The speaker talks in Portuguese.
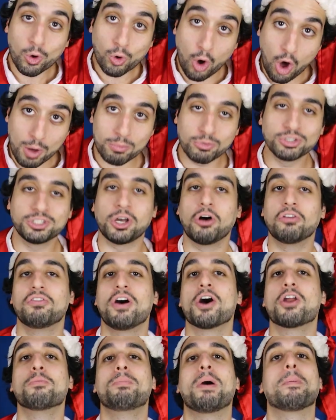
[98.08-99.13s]
Como
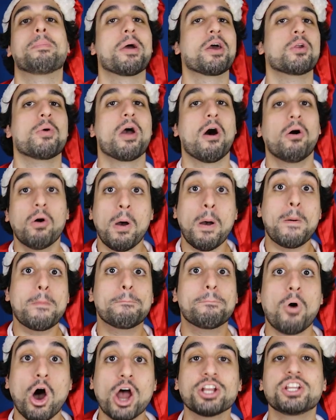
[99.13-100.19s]
Salvar o Papai Noel
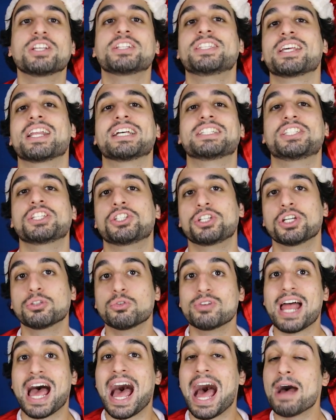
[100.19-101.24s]
pode ser assistido
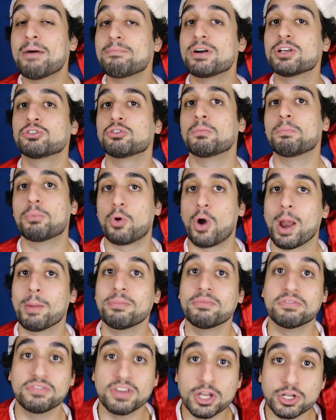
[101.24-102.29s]
na Amazon
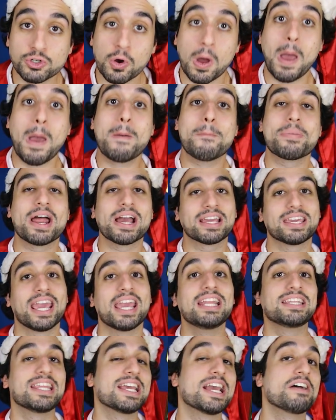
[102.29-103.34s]
Prime Video para
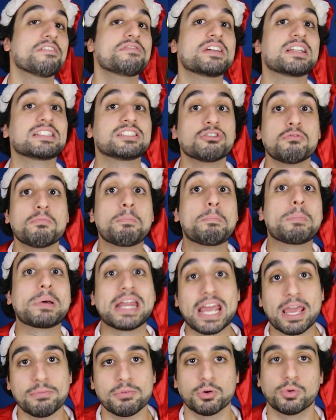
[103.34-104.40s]
quem tem a versão
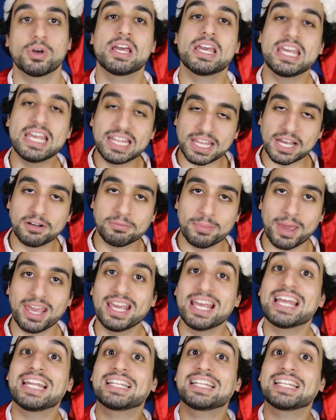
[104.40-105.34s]
premium e também